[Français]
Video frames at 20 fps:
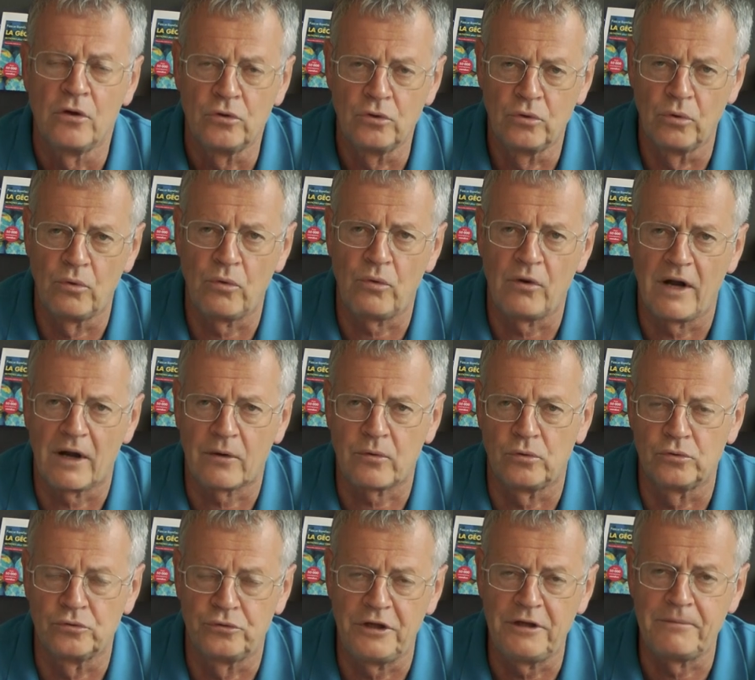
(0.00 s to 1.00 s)
dont la
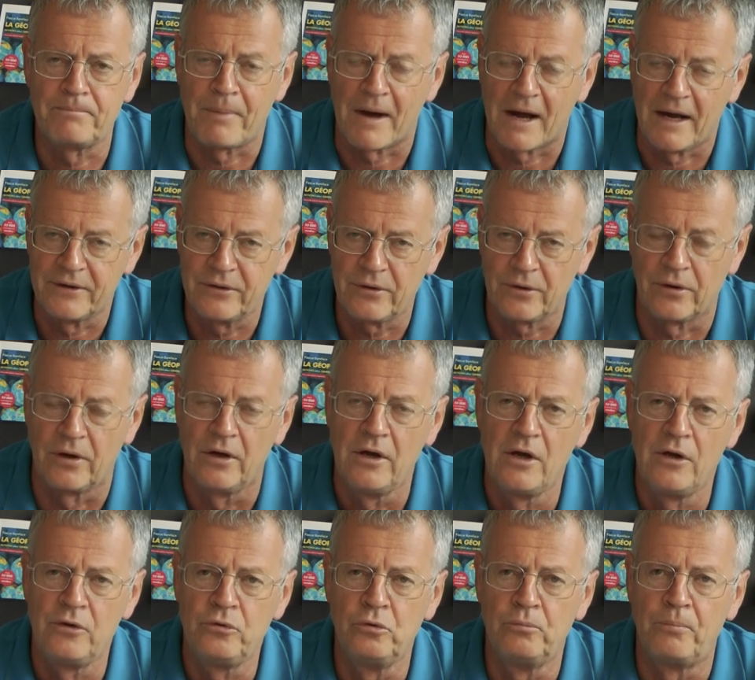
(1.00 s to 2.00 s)
conduite, par ailleurs,
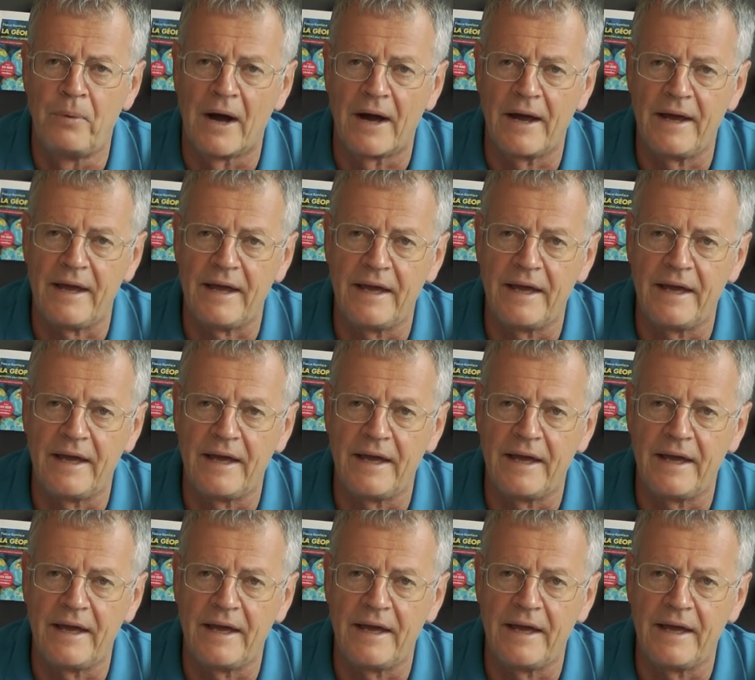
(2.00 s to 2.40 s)
nous paraît